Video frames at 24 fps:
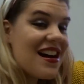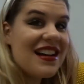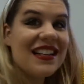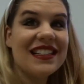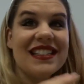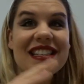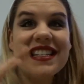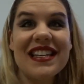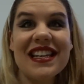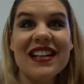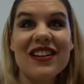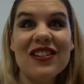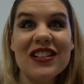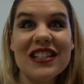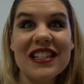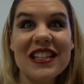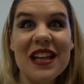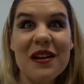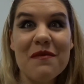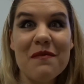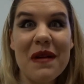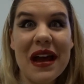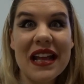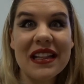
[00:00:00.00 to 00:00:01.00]
Chicos
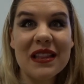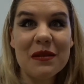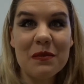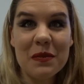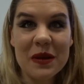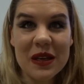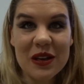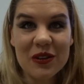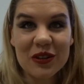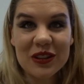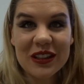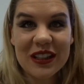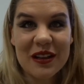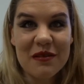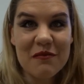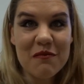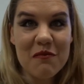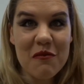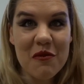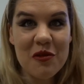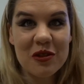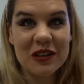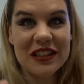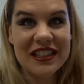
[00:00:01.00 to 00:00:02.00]
de Matt Beauty,
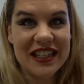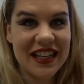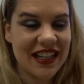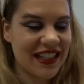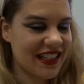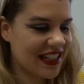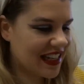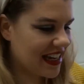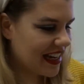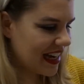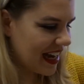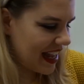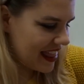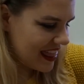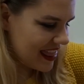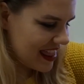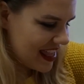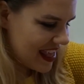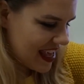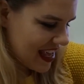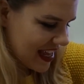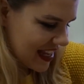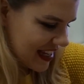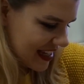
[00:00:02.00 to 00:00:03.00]
muchas
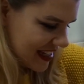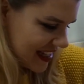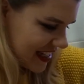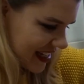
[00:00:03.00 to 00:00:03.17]
gracias.